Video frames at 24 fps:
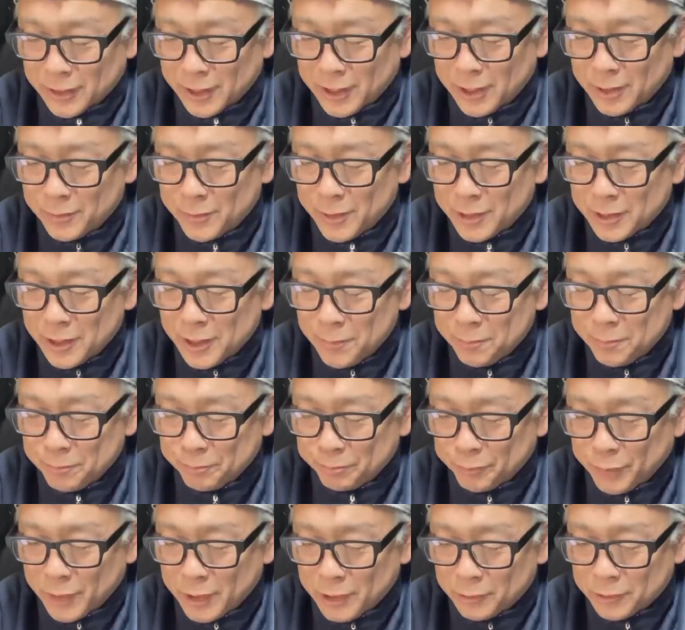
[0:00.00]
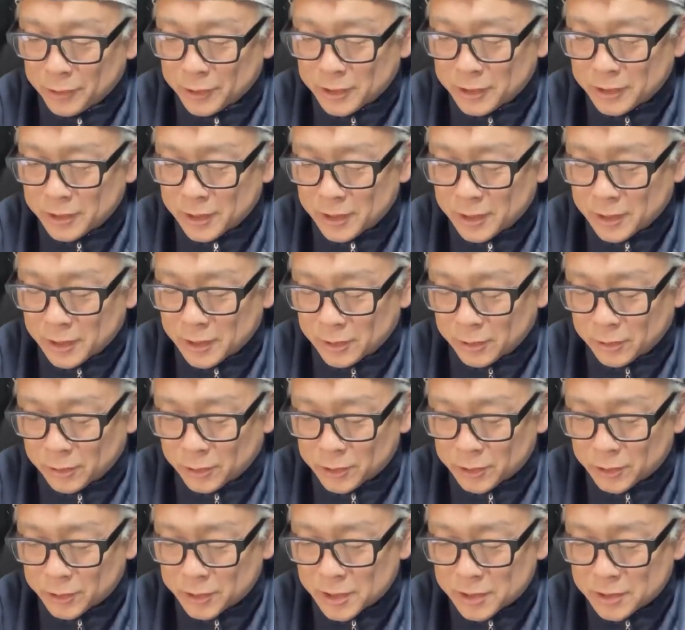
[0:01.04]
雨がっぱを着て、えっと、
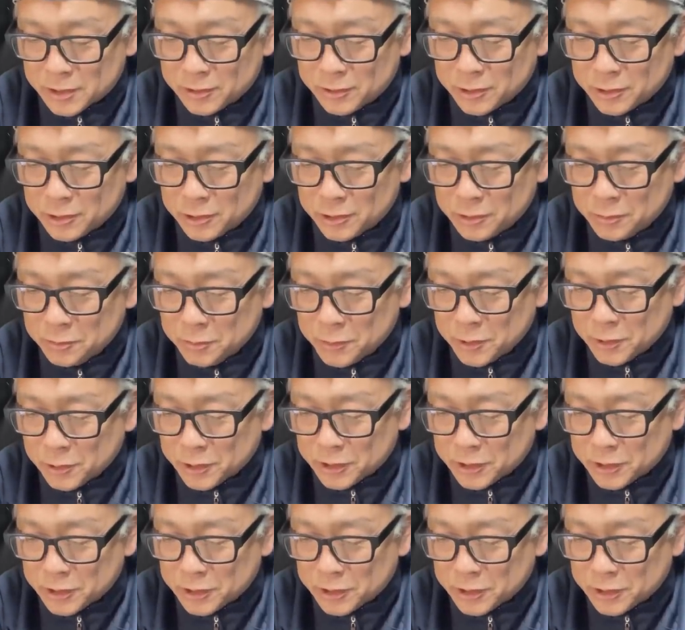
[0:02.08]
除雪の準備を